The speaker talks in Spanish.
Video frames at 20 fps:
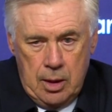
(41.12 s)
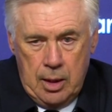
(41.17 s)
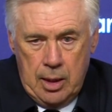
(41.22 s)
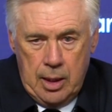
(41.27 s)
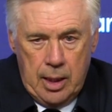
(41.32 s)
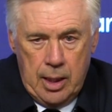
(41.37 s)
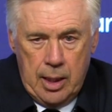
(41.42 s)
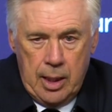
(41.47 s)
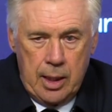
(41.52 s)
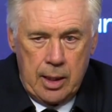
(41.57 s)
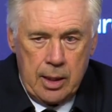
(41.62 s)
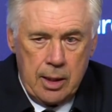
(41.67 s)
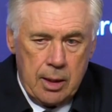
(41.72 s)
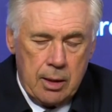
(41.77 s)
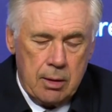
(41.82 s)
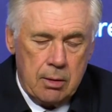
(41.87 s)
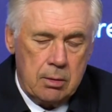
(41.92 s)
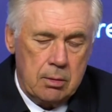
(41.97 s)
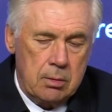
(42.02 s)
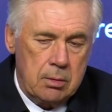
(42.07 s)

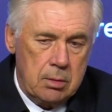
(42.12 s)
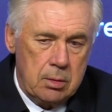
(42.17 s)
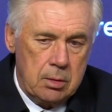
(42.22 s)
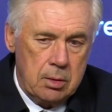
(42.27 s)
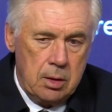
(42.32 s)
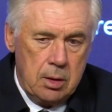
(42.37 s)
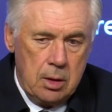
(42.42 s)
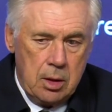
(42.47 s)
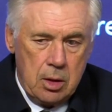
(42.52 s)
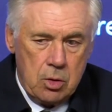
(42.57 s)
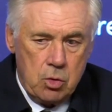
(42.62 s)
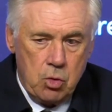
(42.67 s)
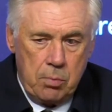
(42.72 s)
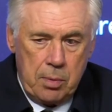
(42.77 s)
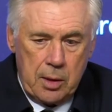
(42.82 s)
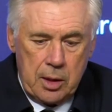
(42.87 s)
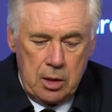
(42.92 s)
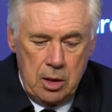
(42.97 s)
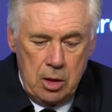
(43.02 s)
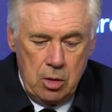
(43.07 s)
ah, su
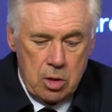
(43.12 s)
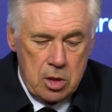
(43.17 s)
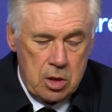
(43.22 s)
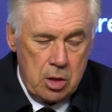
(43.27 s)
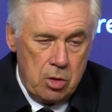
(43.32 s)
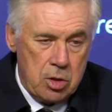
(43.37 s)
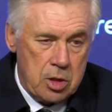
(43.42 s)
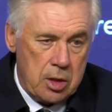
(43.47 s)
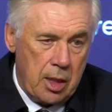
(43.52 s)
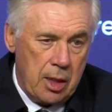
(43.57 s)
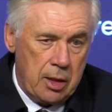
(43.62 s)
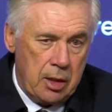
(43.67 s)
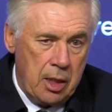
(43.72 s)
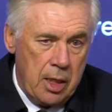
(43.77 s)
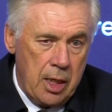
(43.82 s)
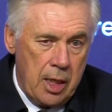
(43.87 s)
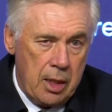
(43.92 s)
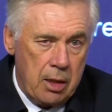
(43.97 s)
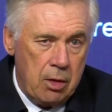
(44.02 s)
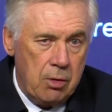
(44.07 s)
partido ha sido
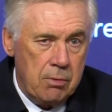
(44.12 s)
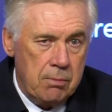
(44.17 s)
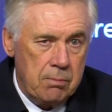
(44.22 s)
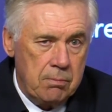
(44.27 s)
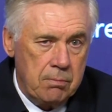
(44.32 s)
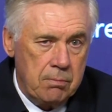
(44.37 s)
extraordinario.